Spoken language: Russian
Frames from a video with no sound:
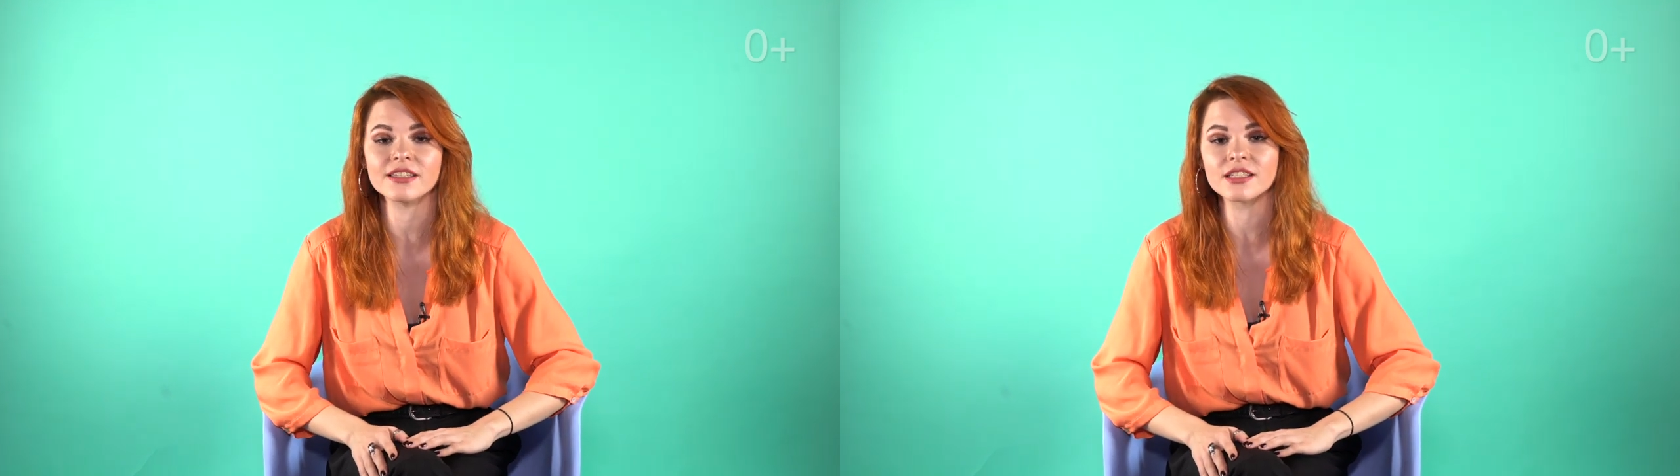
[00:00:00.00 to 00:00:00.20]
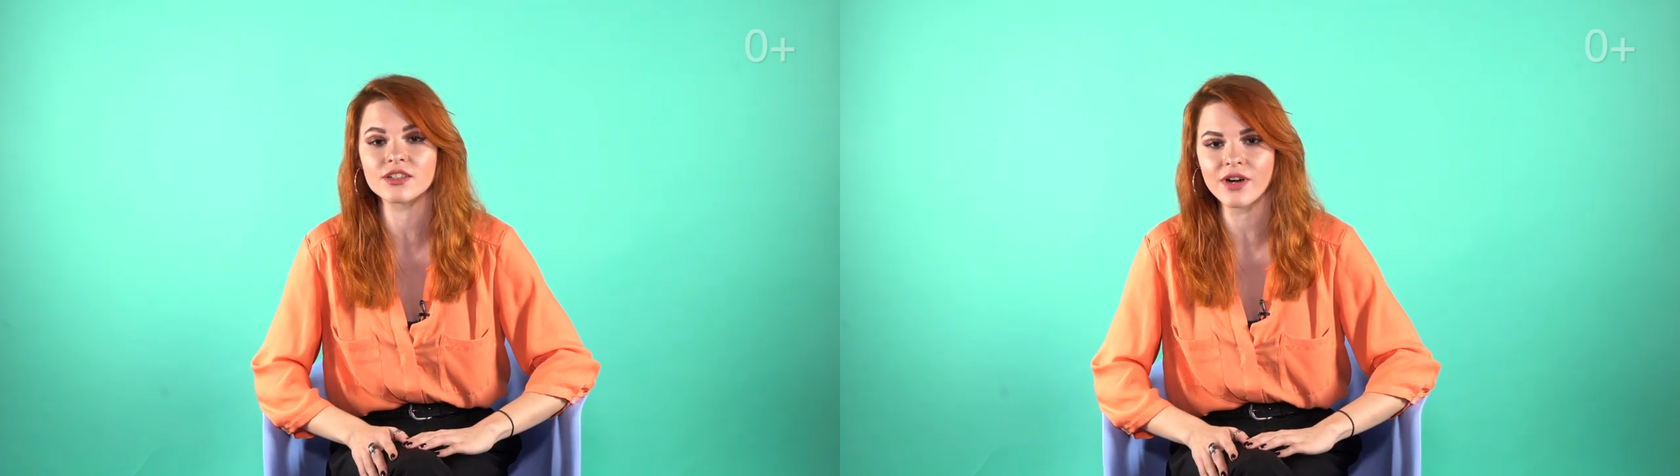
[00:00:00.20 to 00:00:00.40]

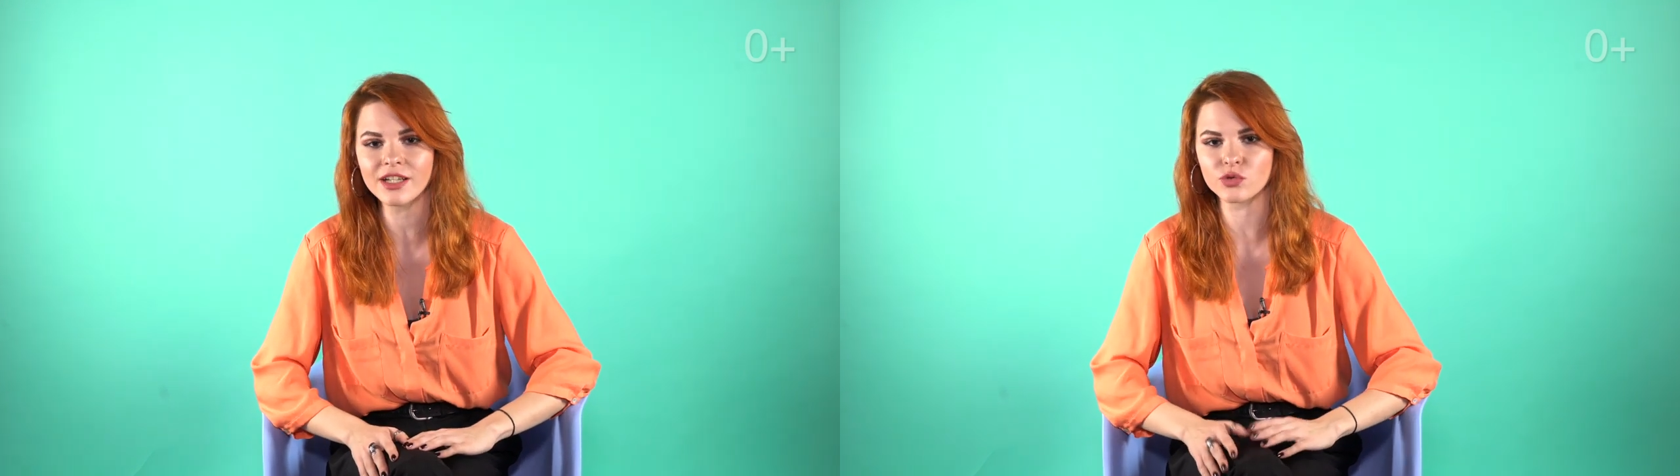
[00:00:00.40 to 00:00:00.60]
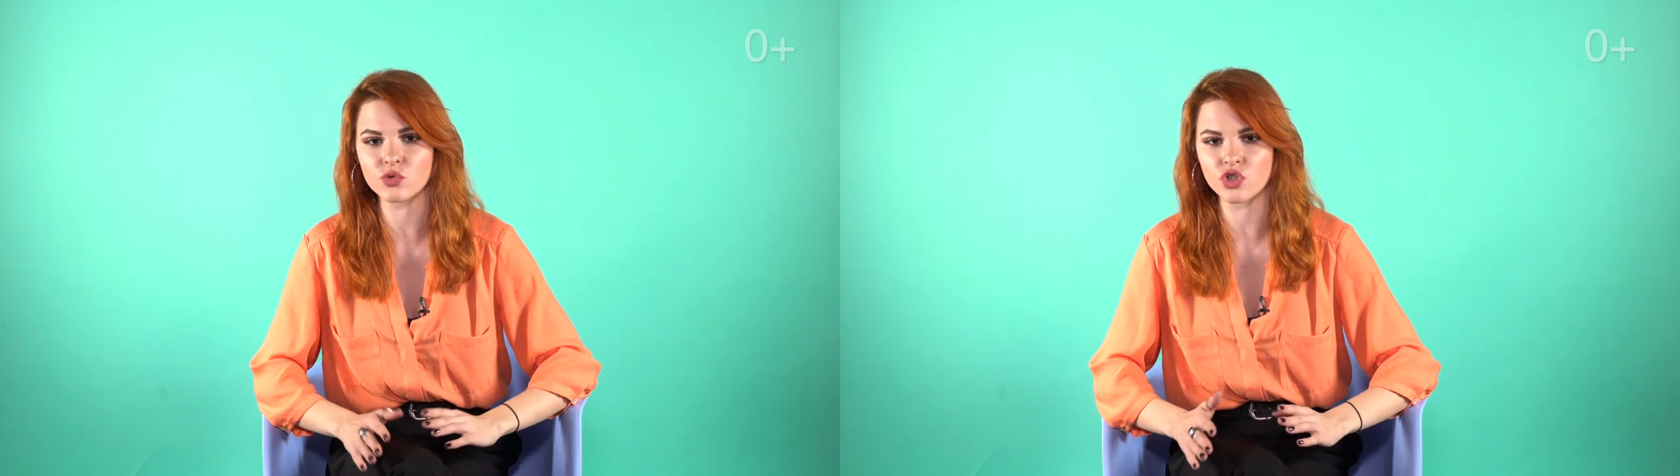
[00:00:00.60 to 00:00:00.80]

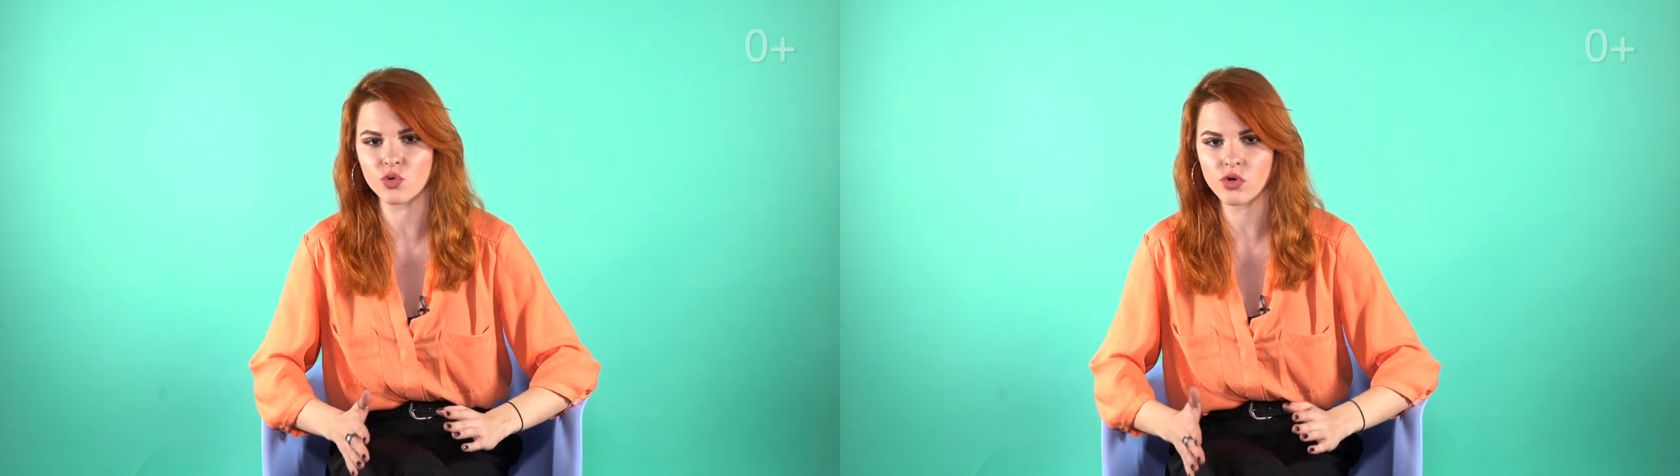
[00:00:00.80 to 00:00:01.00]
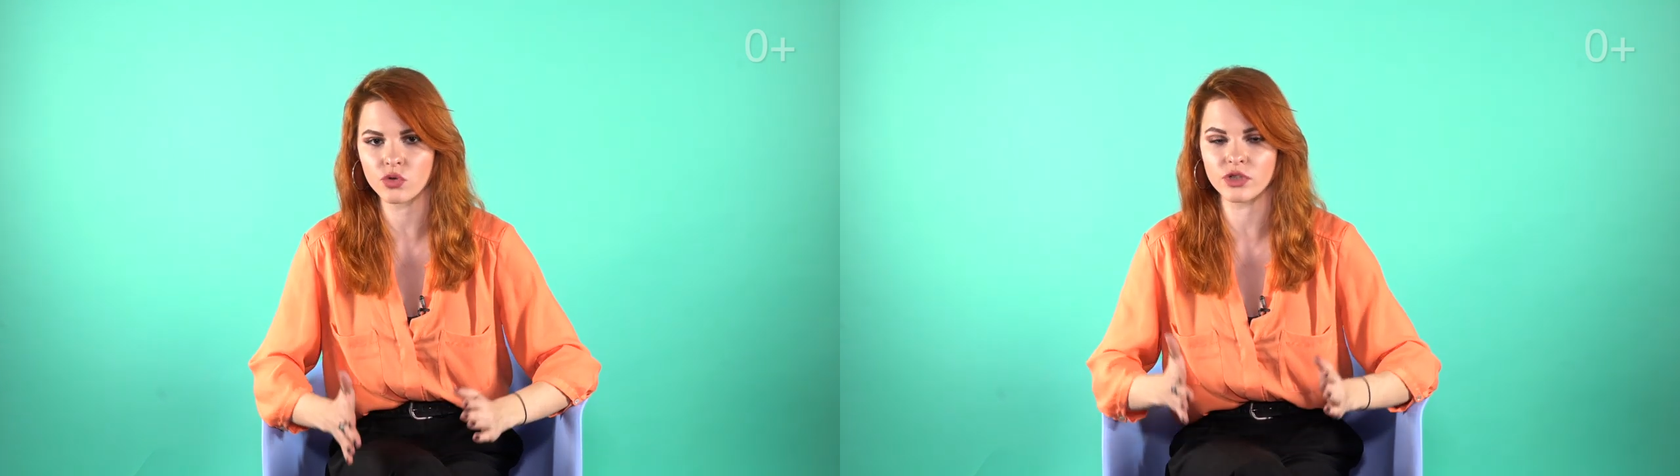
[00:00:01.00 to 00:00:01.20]
адекватную
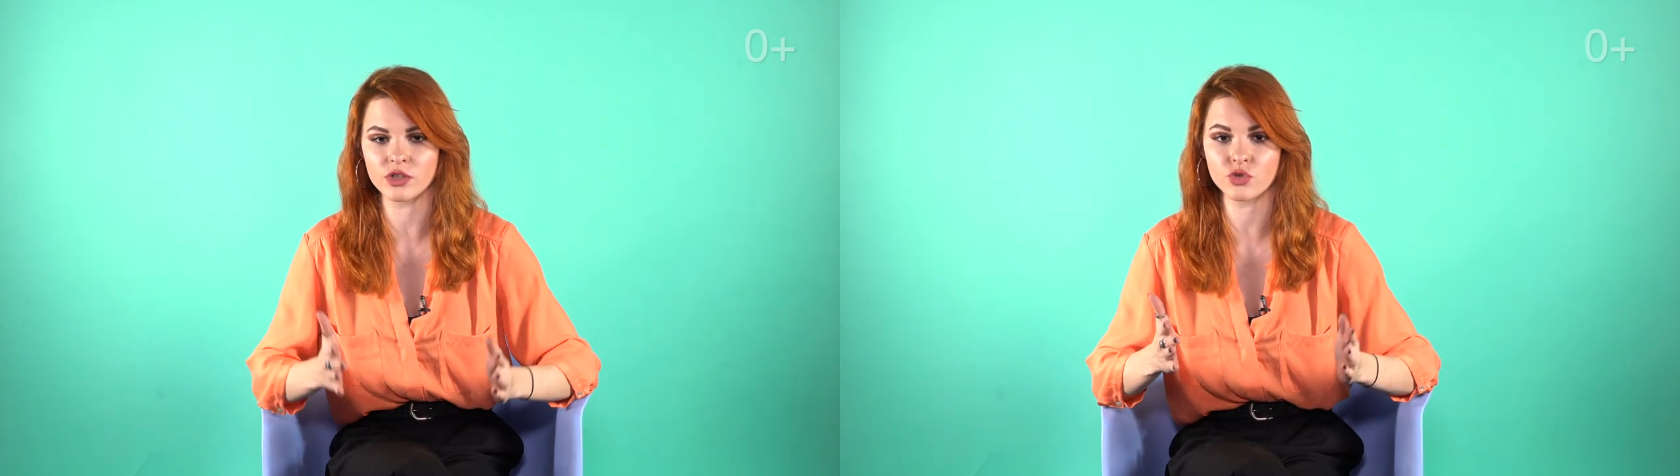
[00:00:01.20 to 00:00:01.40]
теорию для